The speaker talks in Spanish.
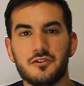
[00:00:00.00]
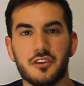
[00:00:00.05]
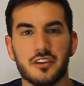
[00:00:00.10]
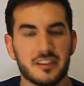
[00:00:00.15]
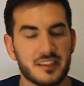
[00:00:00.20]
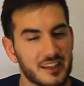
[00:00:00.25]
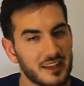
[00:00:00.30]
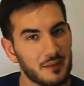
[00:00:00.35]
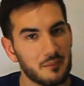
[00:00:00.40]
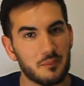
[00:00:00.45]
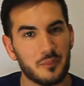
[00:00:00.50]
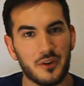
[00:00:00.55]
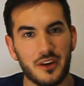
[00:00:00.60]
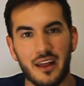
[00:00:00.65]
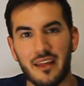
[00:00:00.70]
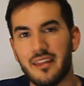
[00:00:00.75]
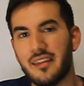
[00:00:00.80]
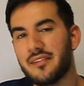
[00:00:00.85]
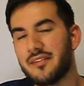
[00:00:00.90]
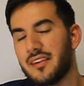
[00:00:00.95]
Yo esa
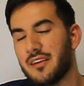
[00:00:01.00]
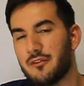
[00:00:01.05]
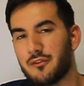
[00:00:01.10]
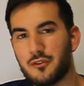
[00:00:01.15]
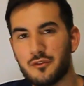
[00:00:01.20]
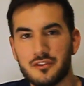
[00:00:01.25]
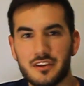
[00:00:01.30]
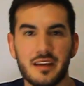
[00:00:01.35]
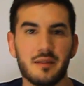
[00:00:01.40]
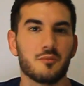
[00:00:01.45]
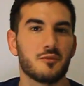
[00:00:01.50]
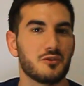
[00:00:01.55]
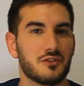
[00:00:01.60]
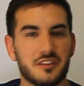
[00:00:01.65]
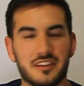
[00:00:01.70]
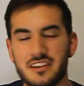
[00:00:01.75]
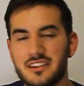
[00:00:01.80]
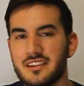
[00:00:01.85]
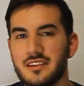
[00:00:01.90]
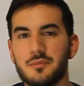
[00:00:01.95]
temporada disfruté
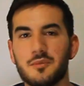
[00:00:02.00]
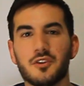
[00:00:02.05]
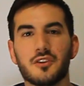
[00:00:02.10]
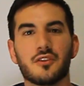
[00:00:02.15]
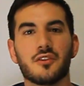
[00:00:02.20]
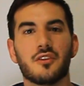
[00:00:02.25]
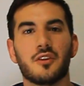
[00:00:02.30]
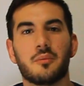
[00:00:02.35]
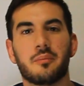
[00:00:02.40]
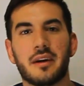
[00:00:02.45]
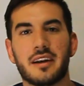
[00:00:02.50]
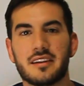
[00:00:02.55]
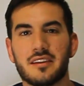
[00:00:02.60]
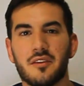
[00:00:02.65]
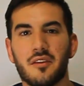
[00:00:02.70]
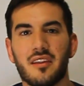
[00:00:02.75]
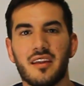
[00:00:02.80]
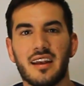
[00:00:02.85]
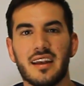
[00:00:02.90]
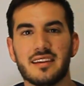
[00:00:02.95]
muchísimo con los
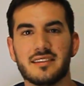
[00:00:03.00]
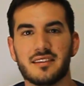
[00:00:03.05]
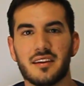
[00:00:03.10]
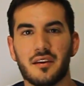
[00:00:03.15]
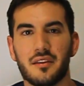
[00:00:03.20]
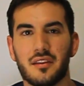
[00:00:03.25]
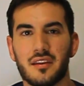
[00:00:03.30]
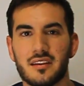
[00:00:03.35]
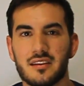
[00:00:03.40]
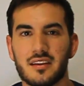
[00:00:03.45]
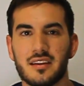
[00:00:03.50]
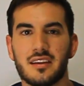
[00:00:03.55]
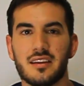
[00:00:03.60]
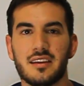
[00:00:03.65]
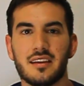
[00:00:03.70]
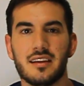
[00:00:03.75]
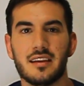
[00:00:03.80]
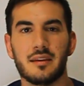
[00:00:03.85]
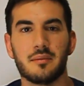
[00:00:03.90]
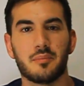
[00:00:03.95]
partidos del Leicester
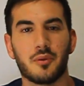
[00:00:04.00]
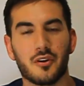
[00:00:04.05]
City